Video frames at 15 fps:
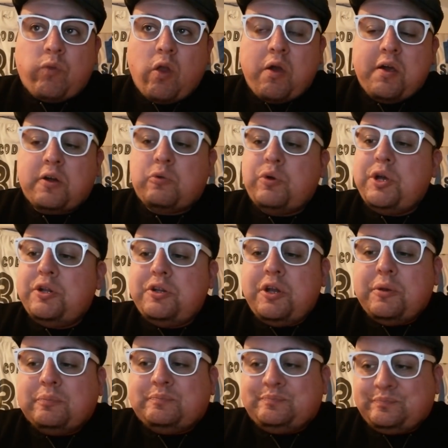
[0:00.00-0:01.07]
E
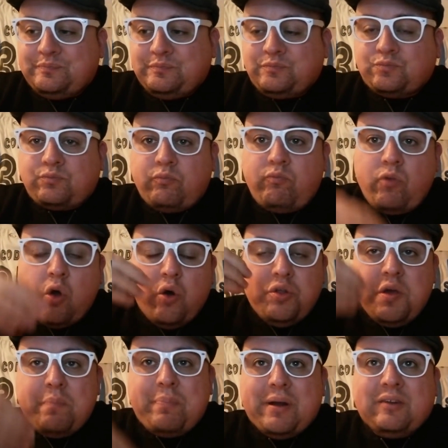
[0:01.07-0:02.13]
quindi
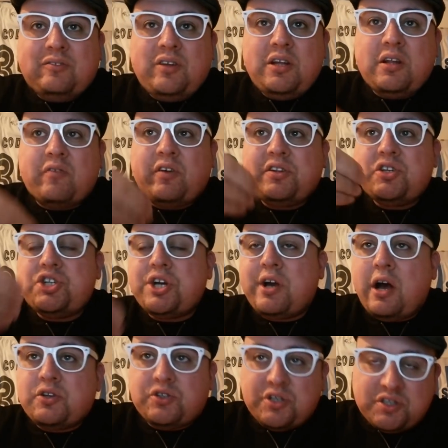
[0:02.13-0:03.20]
ogni partita, fateci
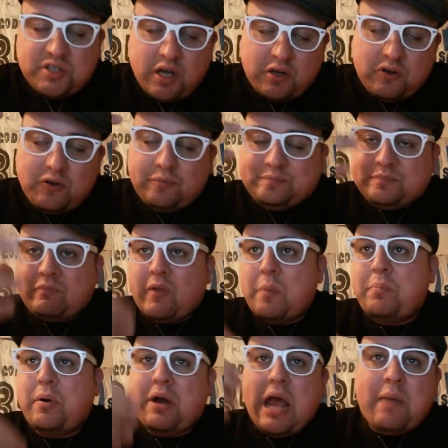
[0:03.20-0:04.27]
caso, ci stanno
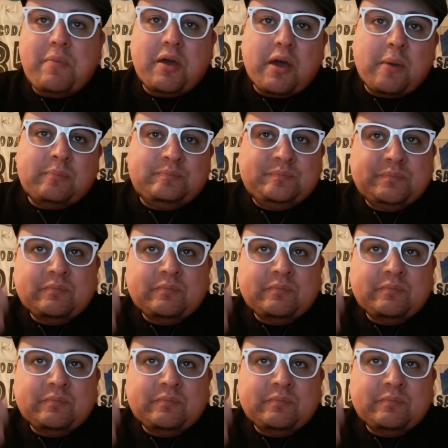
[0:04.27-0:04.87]
polemiche,